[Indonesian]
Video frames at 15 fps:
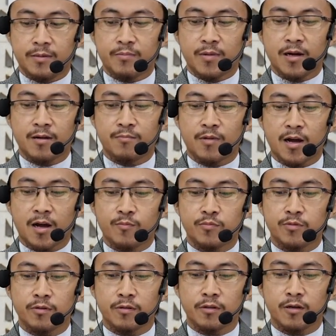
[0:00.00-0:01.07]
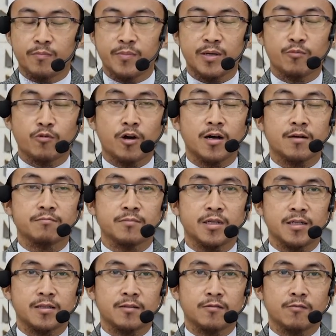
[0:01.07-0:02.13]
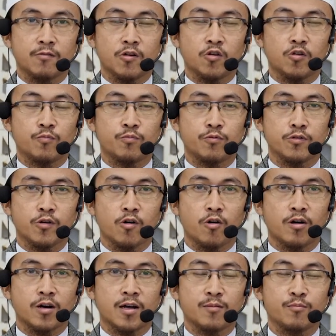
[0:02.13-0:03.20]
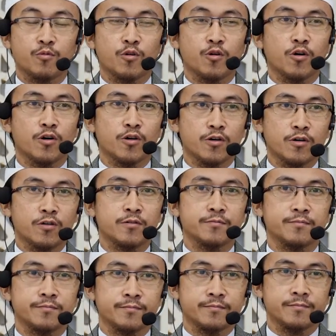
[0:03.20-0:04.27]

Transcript: Imam Abdullah bin Muhammad walaupun orang Bukhara